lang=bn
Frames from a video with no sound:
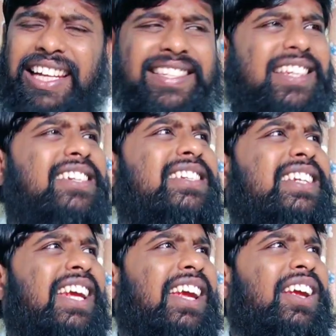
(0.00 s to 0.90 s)
এই
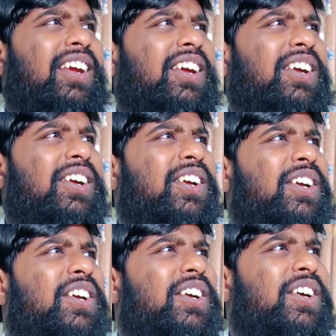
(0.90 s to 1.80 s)
সৃষ্টি
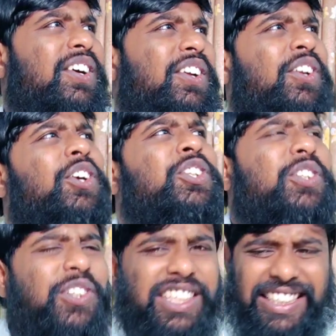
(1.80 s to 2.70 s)

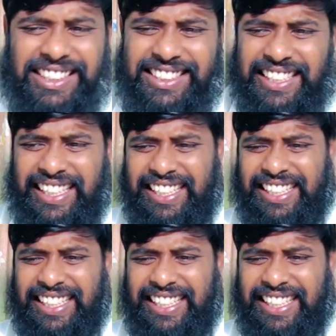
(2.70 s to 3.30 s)
নষ্ট হয়ে যাচ্ছে